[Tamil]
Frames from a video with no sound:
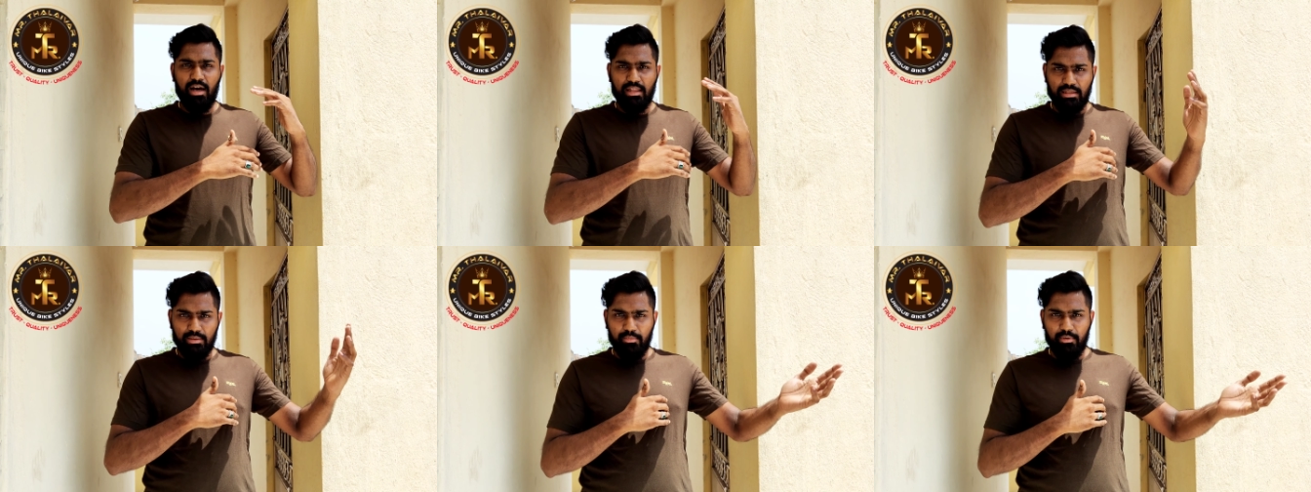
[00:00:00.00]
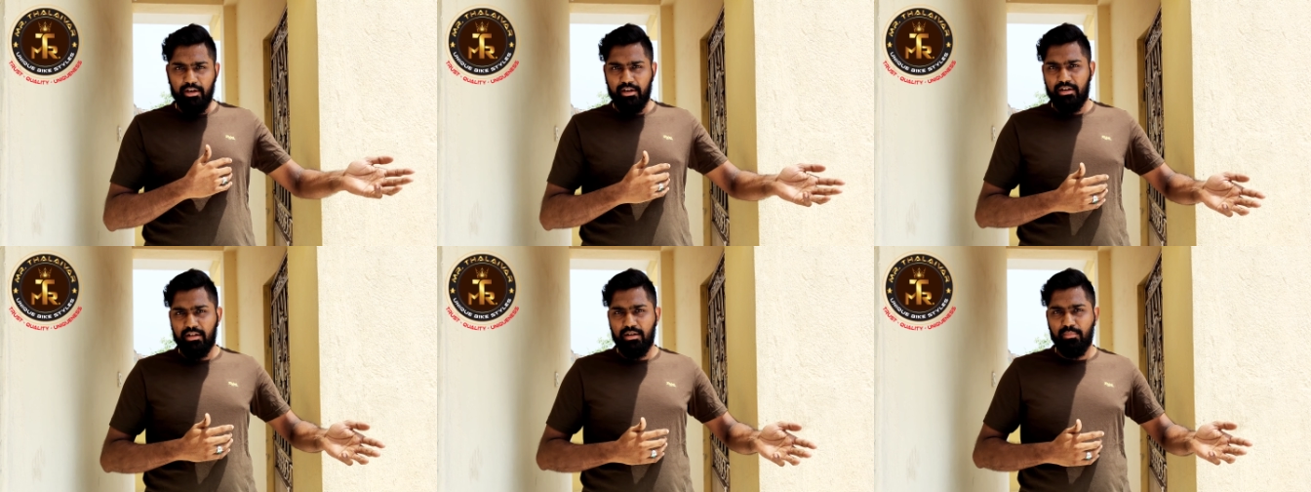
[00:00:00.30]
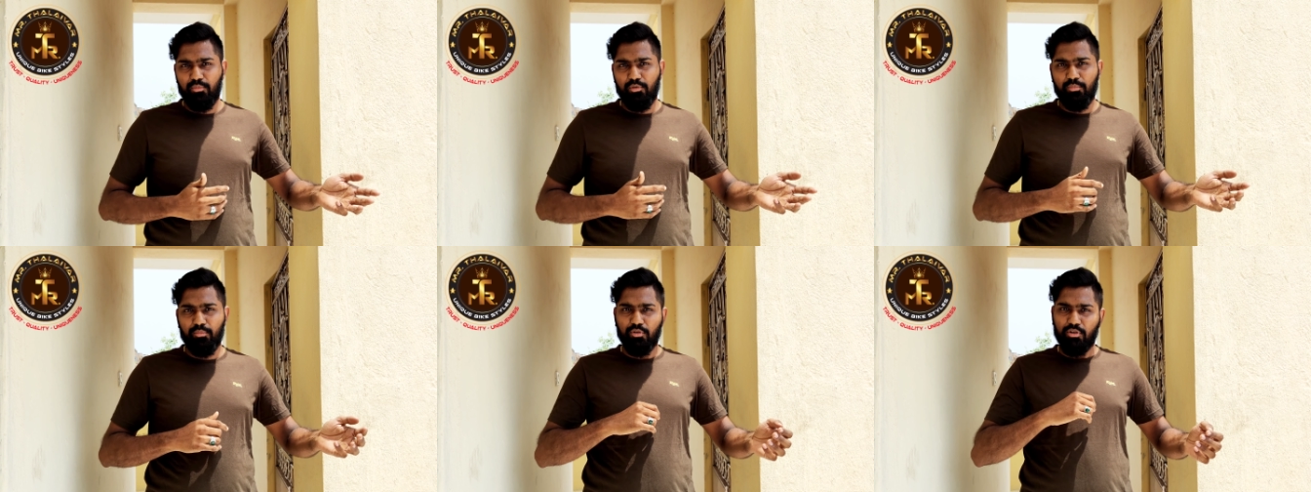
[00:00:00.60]
அந்த மாதிரி
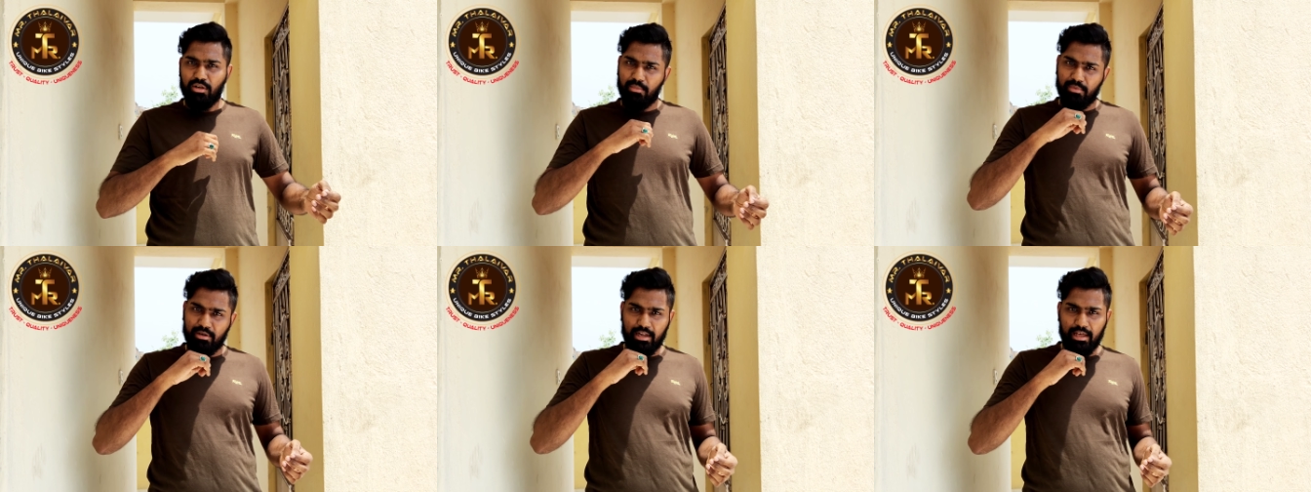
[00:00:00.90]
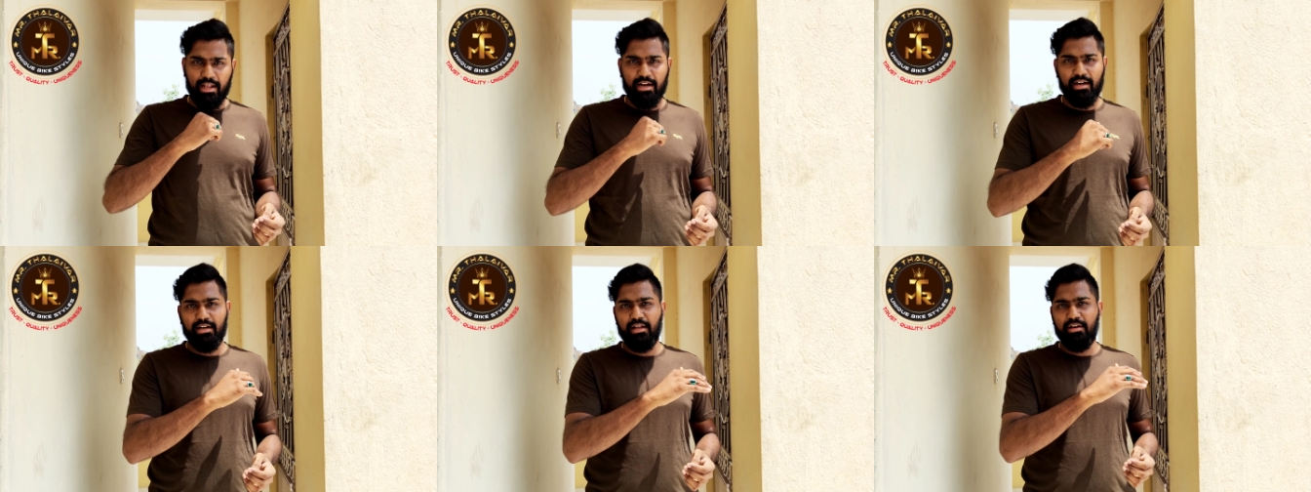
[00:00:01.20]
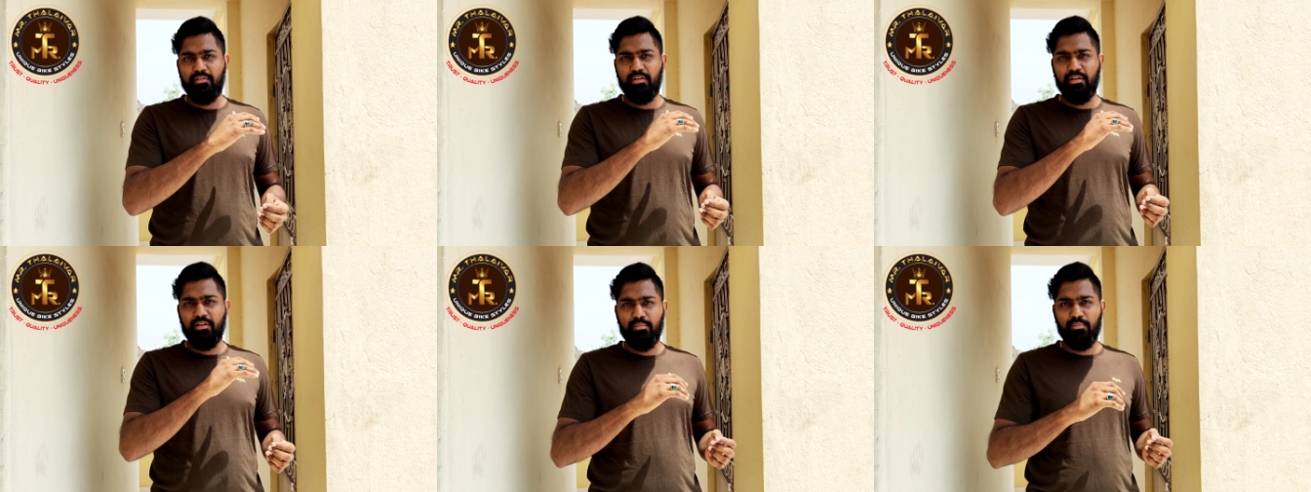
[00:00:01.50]
எடுக்க போகும்போது நம்ம
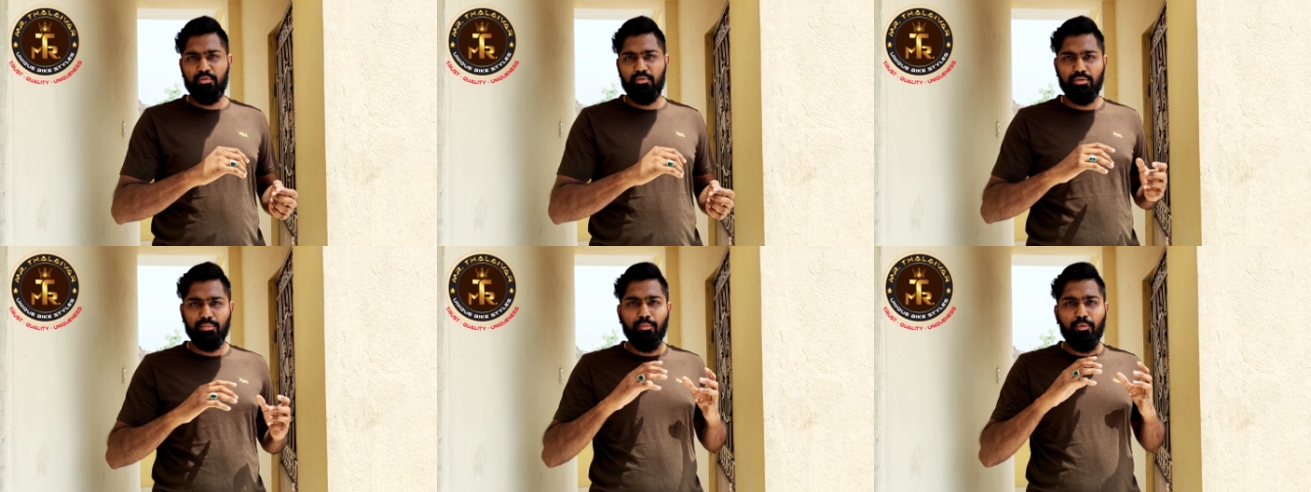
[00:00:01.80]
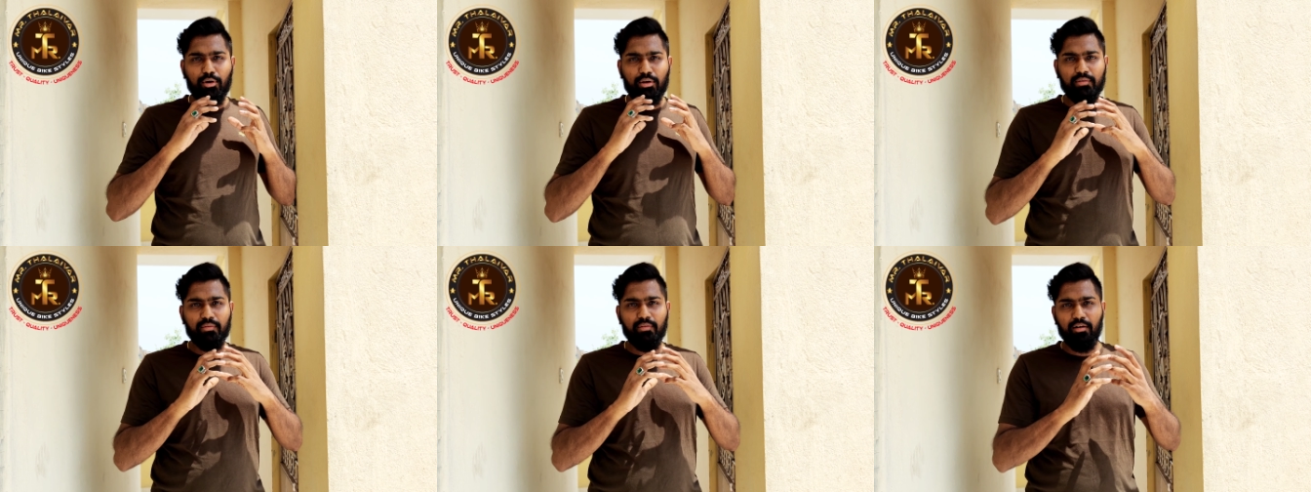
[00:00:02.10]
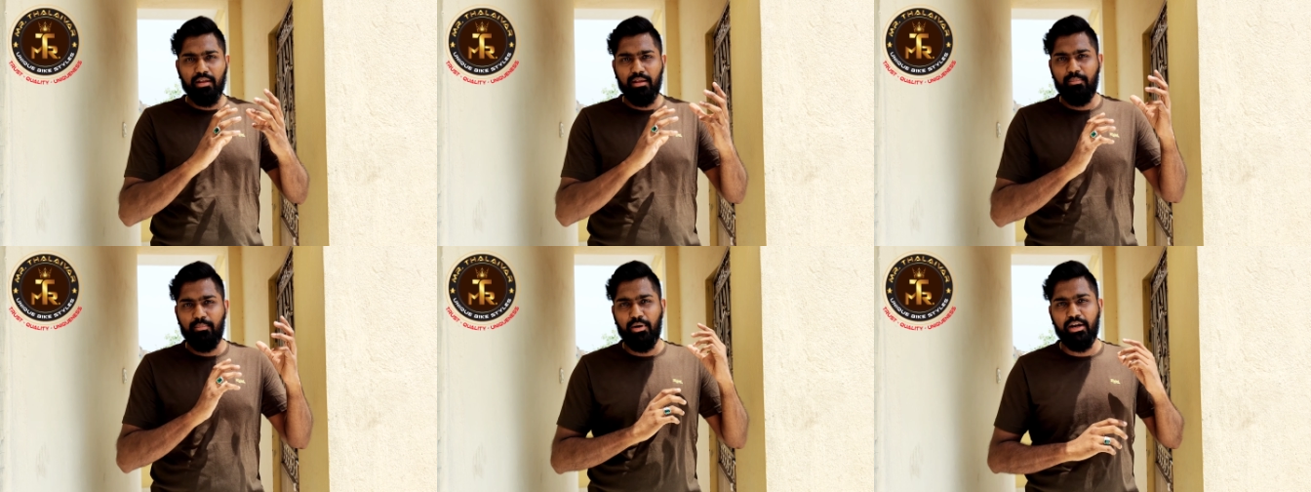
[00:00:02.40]
டேரெக்டாகவே நம்ம வந்து மோட்டோ
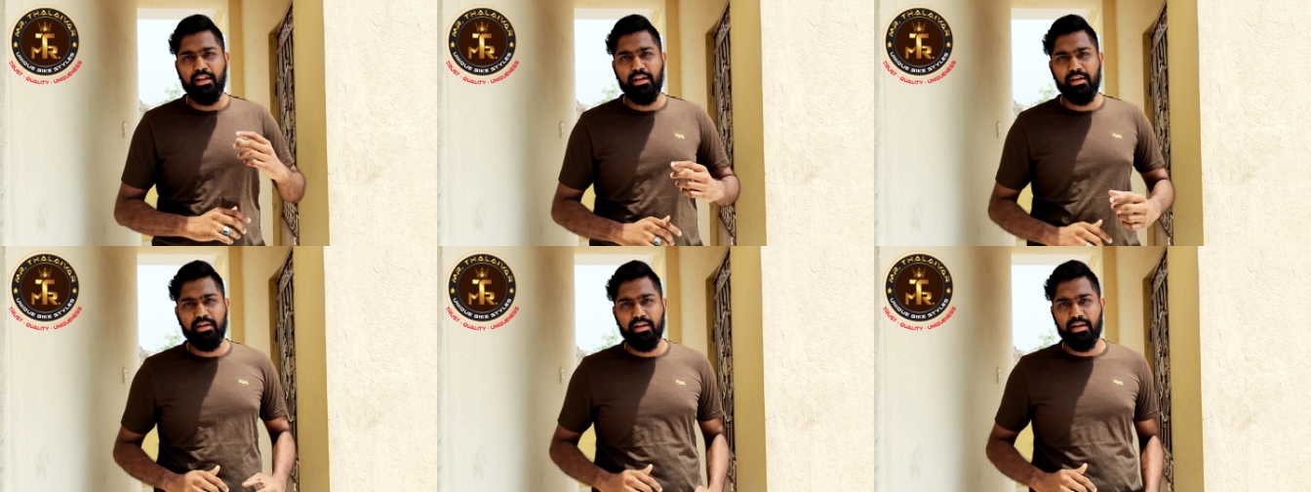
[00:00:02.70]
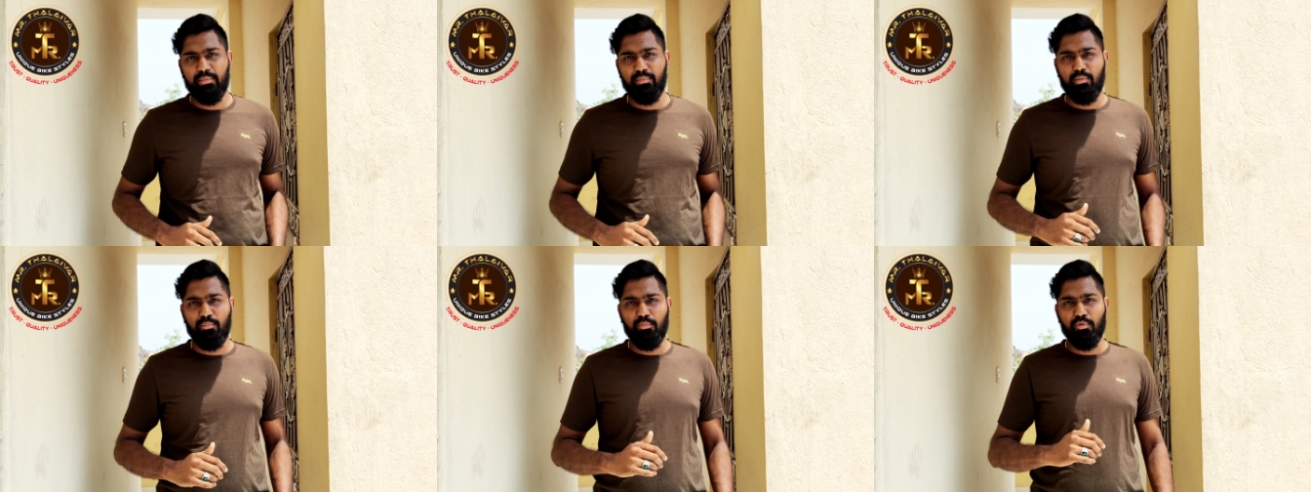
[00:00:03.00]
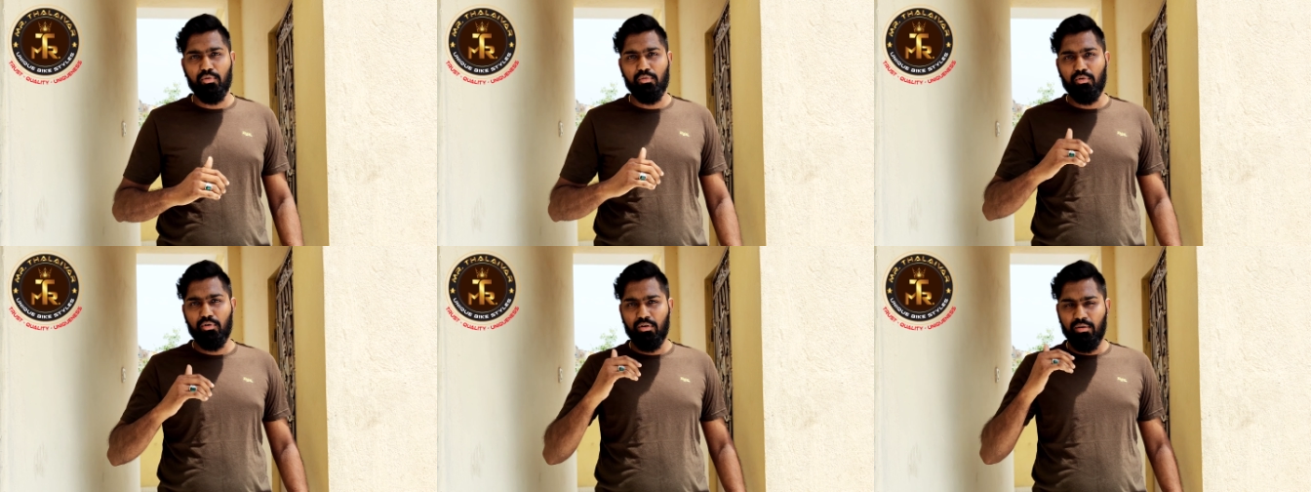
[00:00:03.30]
பிளாகிங் பண்ணிக்கிட்டே நம்ம
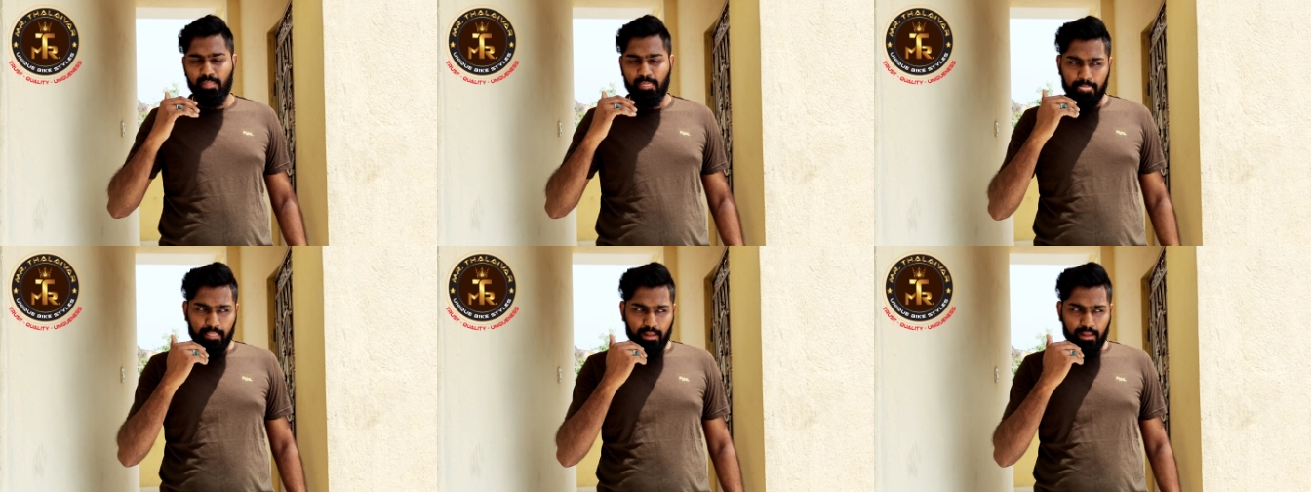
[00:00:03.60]
போவோம்